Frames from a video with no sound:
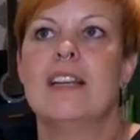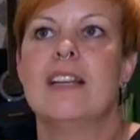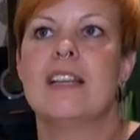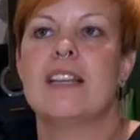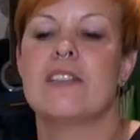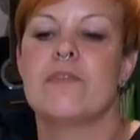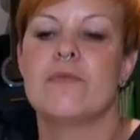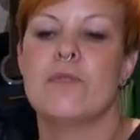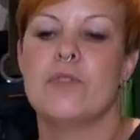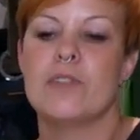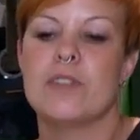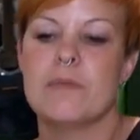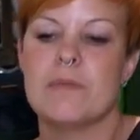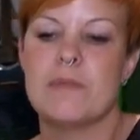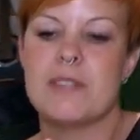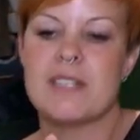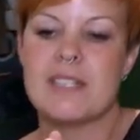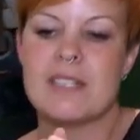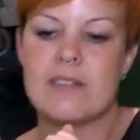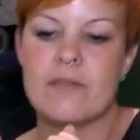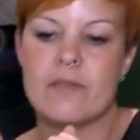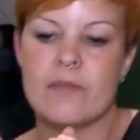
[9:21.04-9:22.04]
ich würde
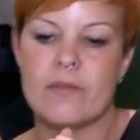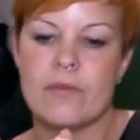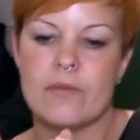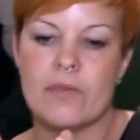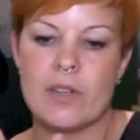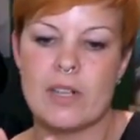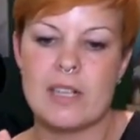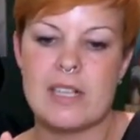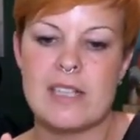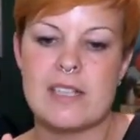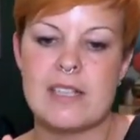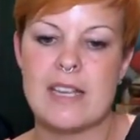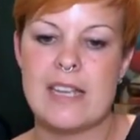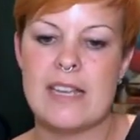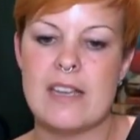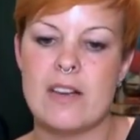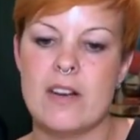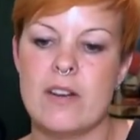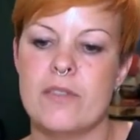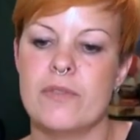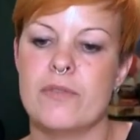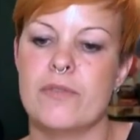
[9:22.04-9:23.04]
mich wirklich
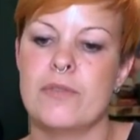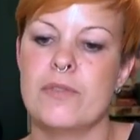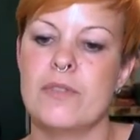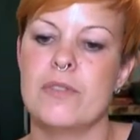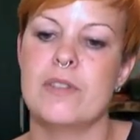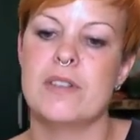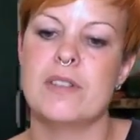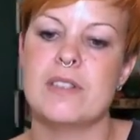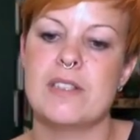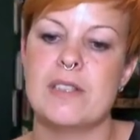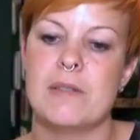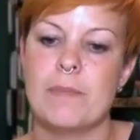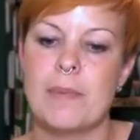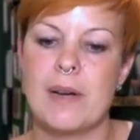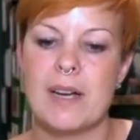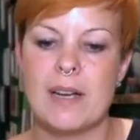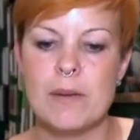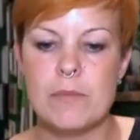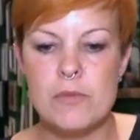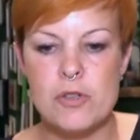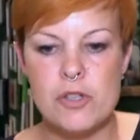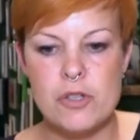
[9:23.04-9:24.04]
eher für die
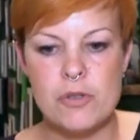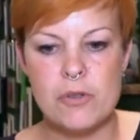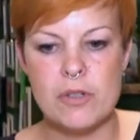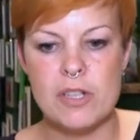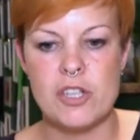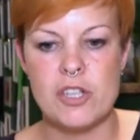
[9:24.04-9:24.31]
Backmischung